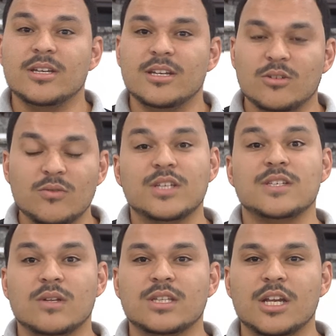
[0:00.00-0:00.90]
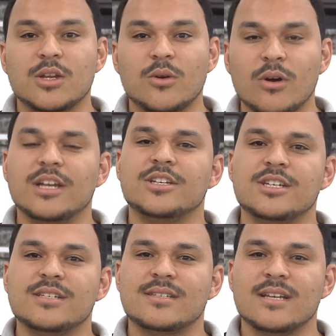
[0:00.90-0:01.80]
E no versículo anterior ele
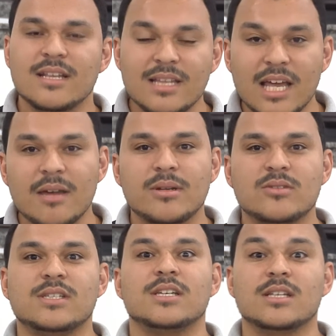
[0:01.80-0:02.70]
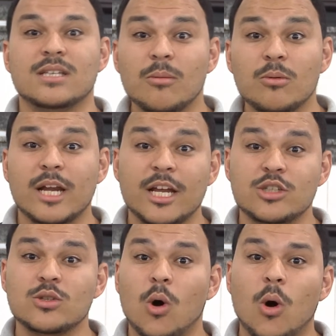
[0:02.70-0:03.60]
diz: Lembram-se da mulher
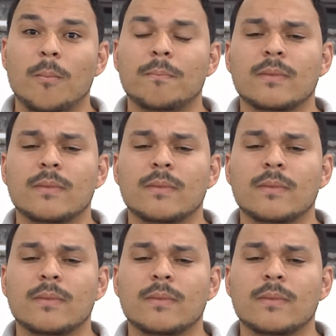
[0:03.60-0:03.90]
de Ló.